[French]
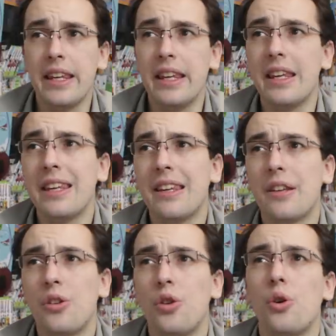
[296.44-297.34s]
Qui
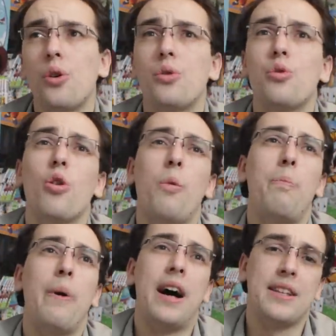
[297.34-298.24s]
ne dure
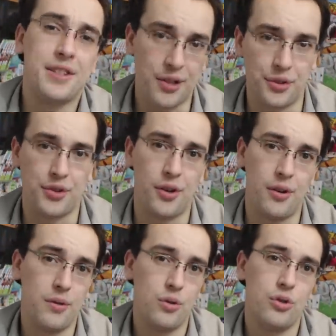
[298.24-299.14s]
pas 100
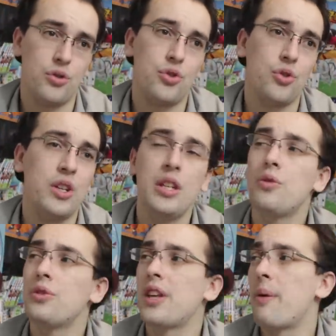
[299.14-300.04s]
ans, ce qui
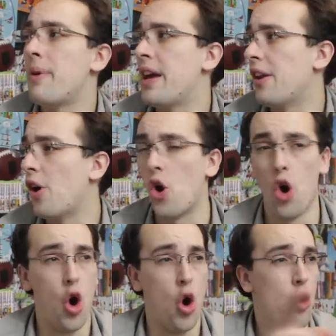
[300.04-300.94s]
nous amène
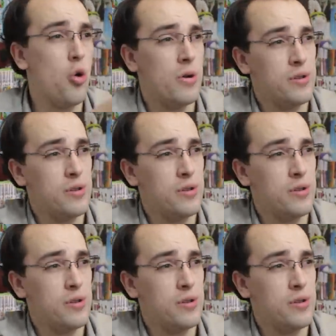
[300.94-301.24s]
au...